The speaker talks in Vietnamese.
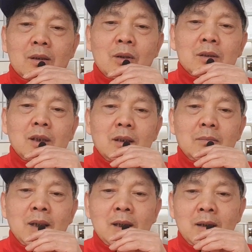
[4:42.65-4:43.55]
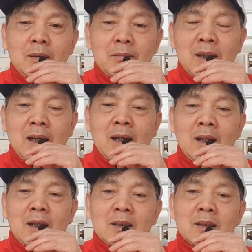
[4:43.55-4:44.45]
còn như mình
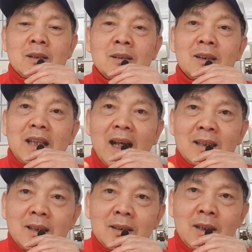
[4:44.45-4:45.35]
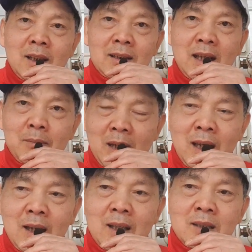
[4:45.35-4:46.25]
mà ngửa tay xin tiền cha
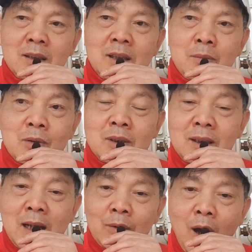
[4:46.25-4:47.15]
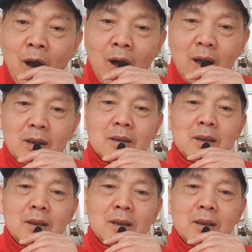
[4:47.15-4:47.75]
mẹ hay xin tiền một người nào đó